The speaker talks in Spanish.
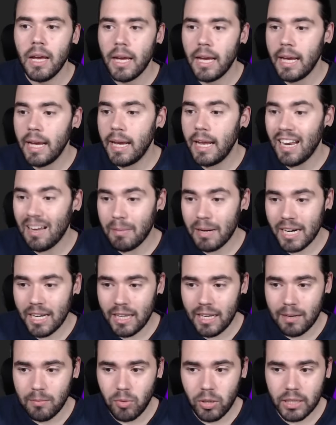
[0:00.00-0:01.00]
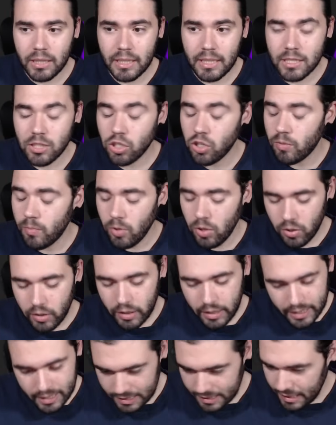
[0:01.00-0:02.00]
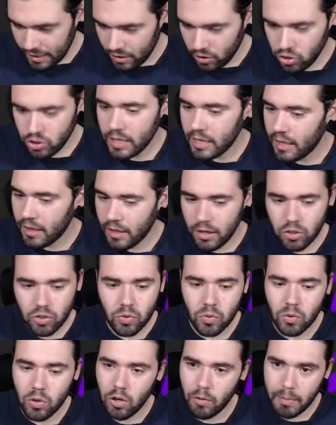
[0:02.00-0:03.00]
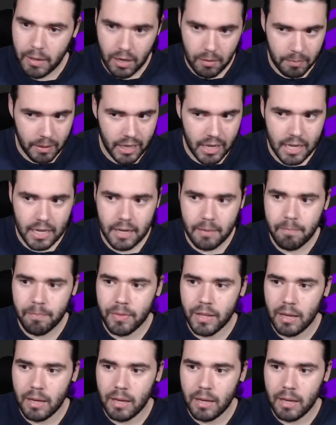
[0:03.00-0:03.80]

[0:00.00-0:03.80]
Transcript: Eh, la marca de la muerte es como Starosa, ya digo, es un copiar-pegar.